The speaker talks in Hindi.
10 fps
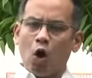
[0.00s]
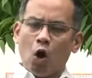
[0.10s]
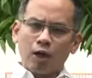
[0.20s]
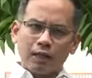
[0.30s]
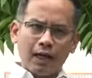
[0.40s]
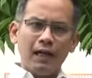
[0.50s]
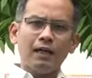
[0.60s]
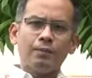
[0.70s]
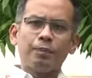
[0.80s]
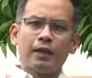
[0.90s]
और
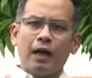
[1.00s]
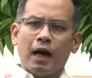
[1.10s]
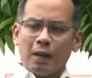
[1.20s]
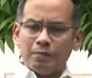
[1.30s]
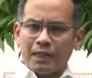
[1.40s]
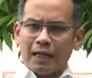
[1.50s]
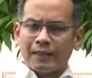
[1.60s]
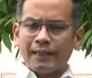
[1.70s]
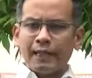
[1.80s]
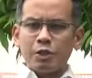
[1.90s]
कल हम
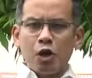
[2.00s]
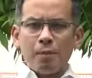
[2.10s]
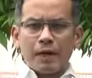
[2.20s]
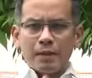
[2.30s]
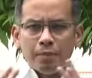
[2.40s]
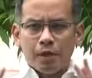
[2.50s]
चाहते थे जो हमारी